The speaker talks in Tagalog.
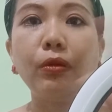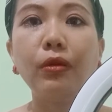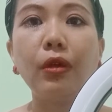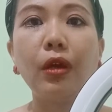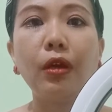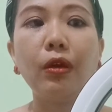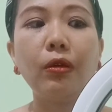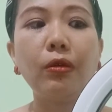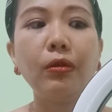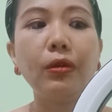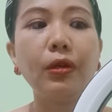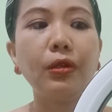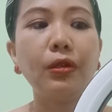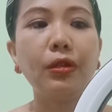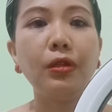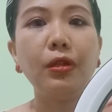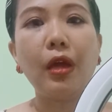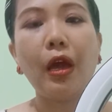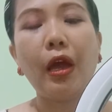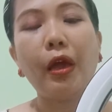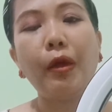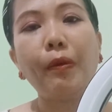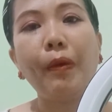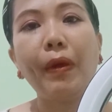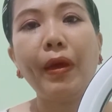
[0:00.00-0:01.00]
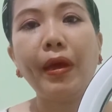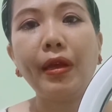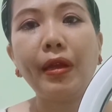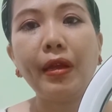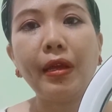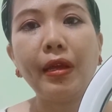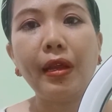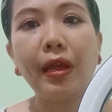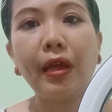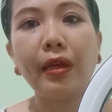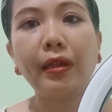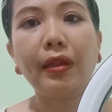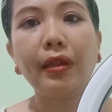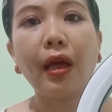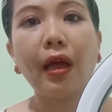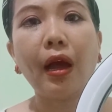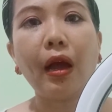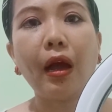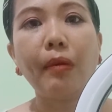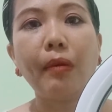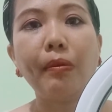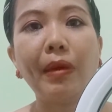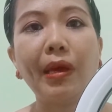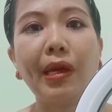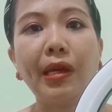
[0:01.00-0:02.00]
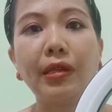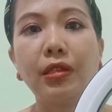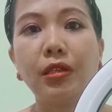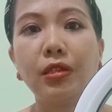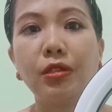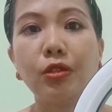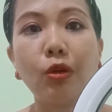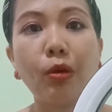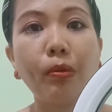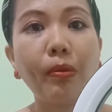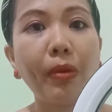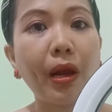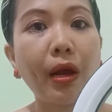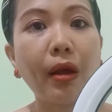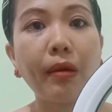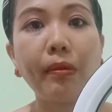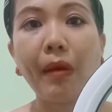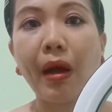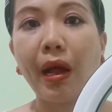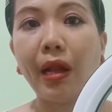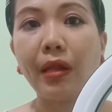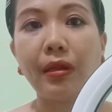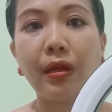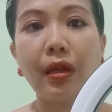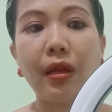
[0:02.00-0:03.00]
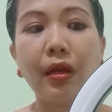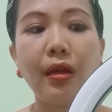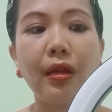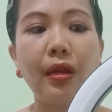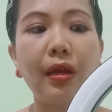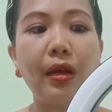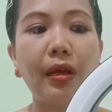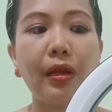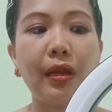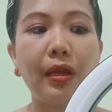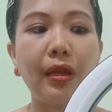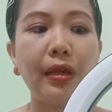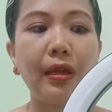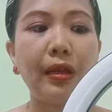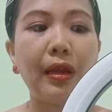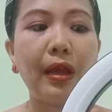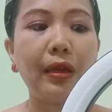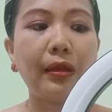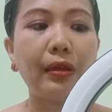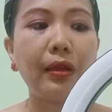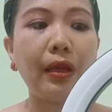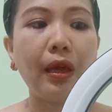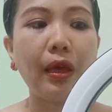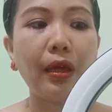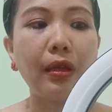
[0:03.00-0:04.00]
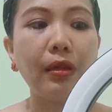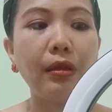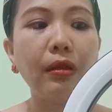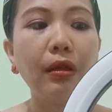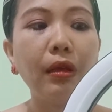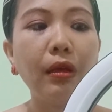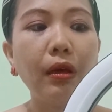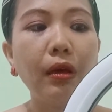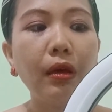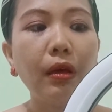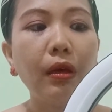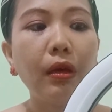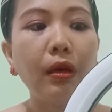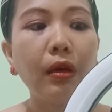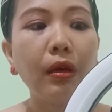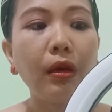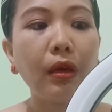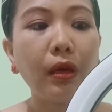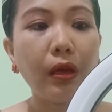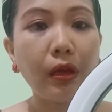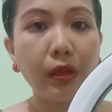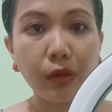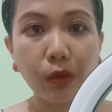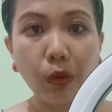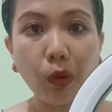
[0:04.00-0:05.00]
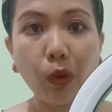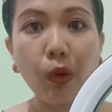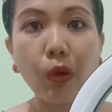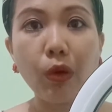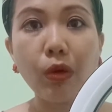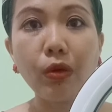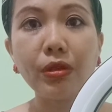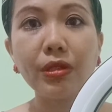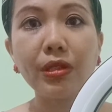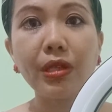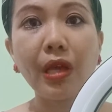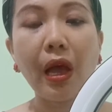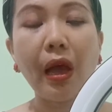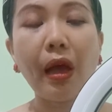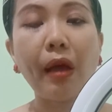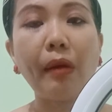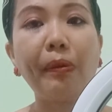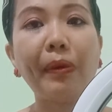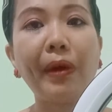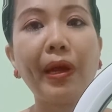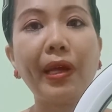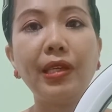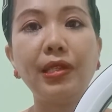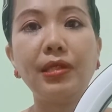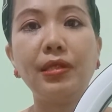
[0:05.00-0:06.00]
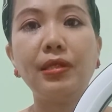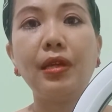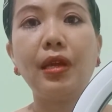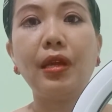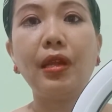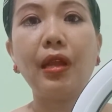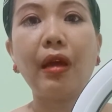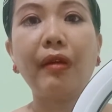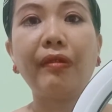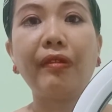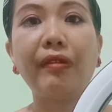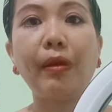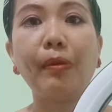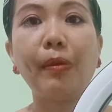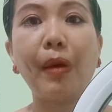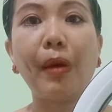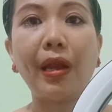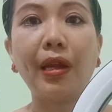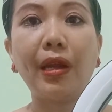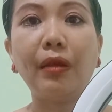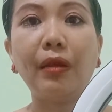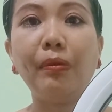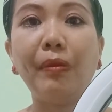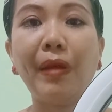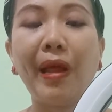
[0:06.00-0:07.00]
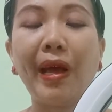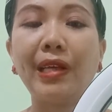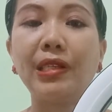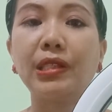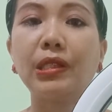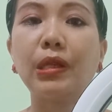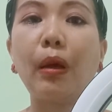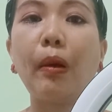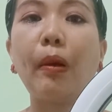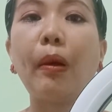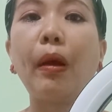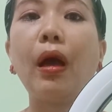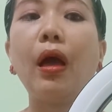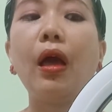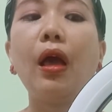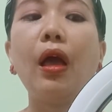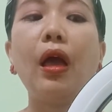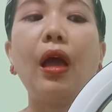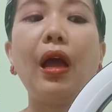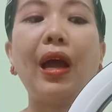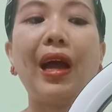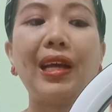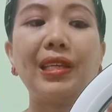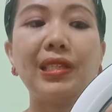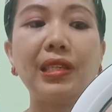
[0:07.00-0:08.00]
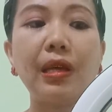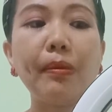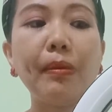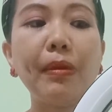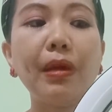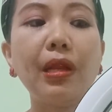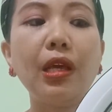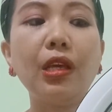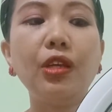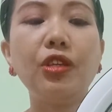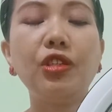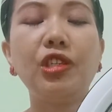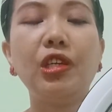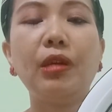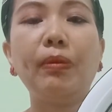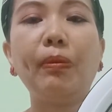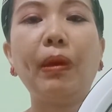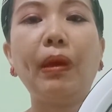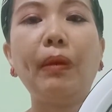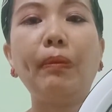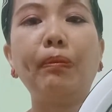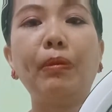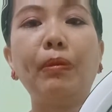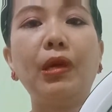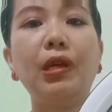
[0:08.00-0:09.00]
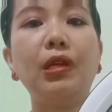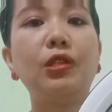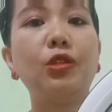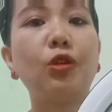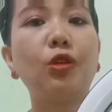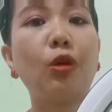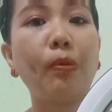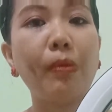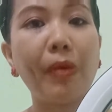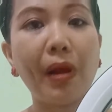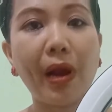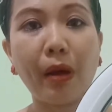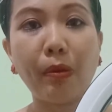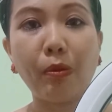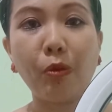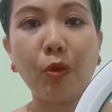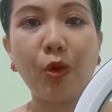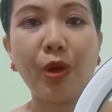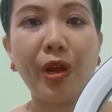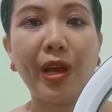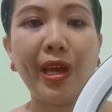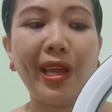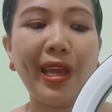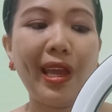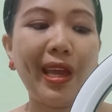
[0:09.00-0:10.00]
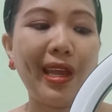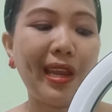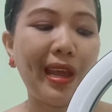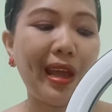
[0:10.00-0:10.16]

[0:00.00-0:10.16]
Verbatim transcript: na yun, nag diy ring light lang kami kasi sobrang mahal talaga ng ring light. And ito sa price niya na 500 plus, kasama na yung shipping fee, sobrang mura niya